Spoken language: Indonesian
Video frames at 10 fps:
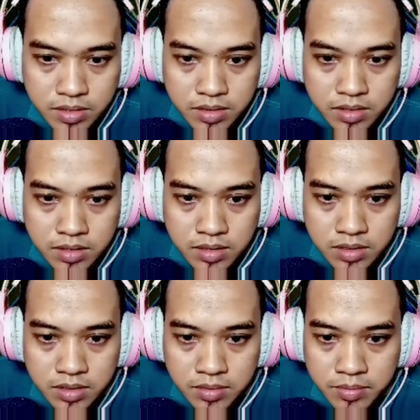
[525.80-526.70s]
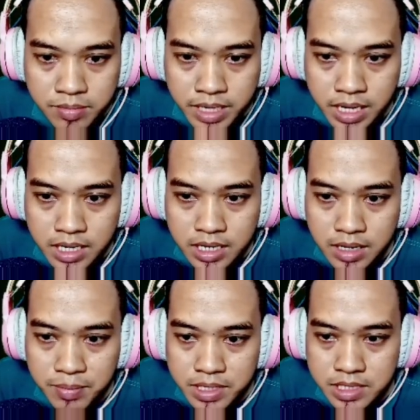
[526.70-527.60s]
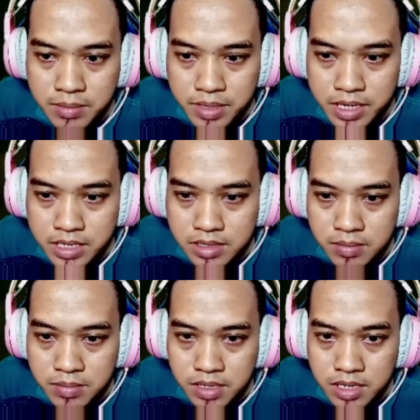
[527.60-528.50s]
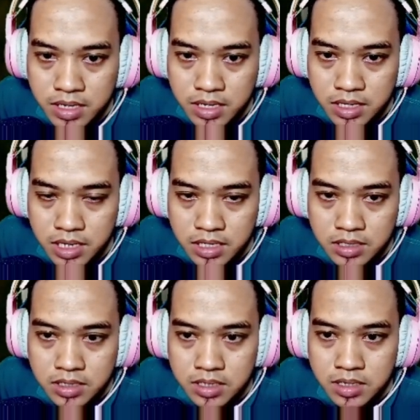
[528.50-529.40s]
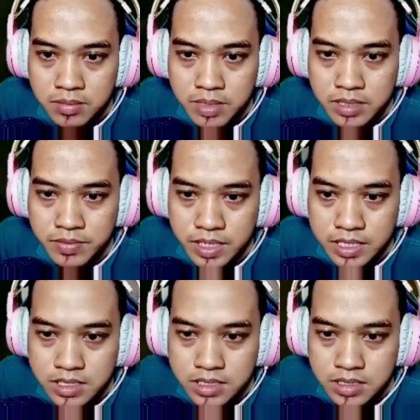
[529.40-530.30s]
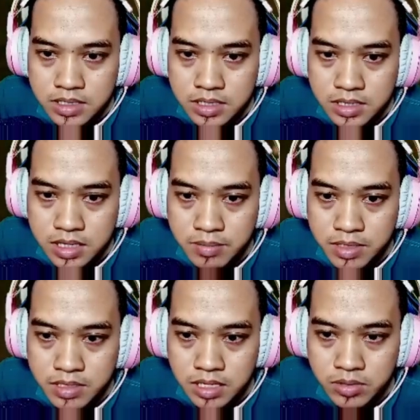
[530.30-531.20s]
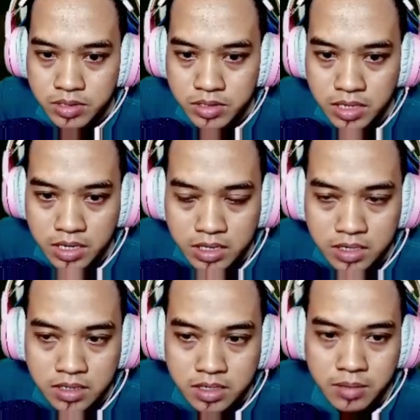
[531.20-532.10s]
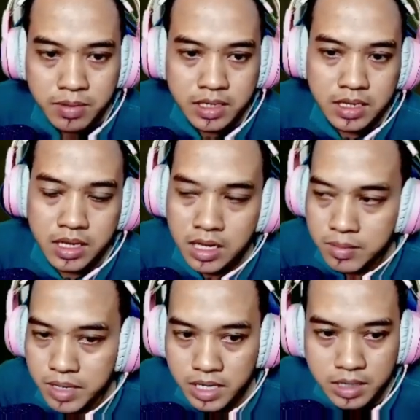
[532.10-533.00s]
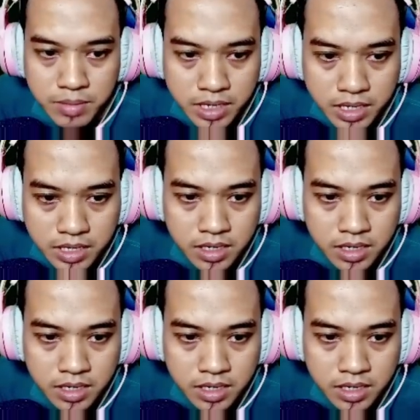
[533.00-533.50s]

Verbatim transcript: hmm, mekaniknya hampir sama ya sama yang best fan chapter 1 itu ya yang yang kemarin kita mainin